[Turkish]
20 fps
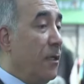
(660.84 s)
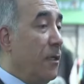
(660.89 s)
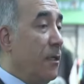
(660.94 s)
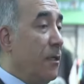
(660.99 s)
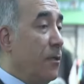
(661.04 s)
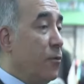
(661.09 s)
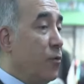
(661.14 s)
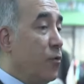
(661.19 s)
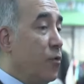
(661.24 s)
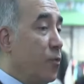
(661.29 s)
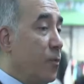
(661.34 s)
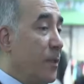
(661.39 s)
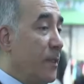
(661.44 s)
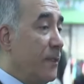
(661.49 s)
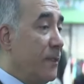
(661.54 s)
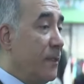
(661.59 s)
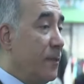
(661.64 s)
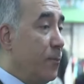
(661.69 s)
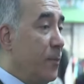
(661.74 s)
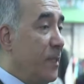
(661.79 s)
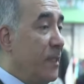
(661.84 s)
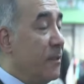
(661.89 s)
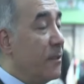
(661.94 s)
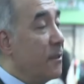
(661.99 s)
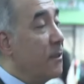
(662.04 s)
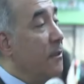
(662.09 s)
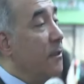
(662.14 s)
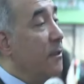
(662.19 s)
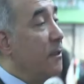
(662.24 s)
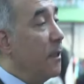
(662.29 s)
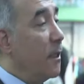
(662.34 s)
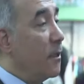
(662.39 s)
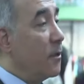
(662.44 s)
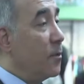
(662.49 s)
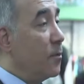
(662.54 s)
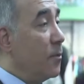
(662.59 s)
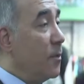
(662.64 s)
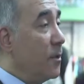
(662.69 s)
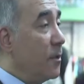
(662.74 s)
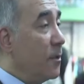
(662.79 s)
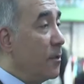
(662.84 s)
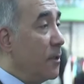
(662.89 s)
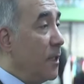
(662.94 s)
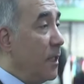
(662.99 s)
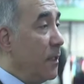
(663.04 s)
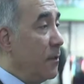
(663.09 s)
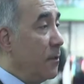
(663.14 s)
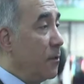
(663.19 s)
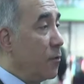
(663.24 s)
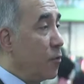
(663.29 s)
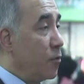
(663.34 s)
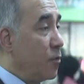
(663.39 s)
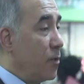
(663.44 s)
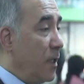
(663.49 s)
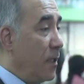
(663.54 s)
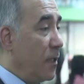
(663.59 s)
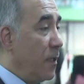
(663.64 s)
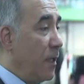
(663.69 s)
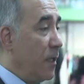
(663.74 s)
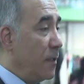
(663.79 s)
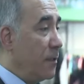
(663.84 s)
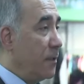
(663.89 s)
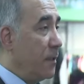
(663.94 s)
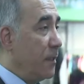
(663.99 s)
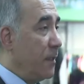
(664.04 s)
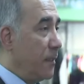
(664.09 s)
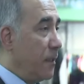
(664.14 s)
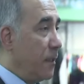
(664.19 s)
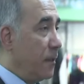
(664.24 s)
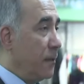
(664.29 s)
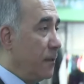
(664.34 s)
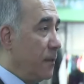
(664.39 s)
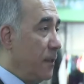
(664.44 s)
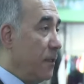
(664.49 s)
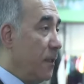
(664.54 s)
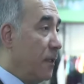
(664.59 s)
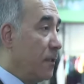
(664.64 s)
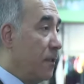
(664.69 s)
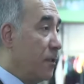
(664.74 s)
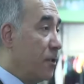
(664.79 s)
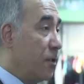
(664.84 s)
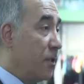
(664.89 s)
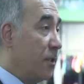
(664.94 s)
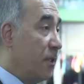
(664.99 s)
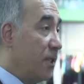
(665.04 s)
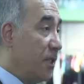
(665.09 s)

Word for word: e, hükümetin bin liralık yardımlarından Sultan Gazi'de yararlanan yaklaşık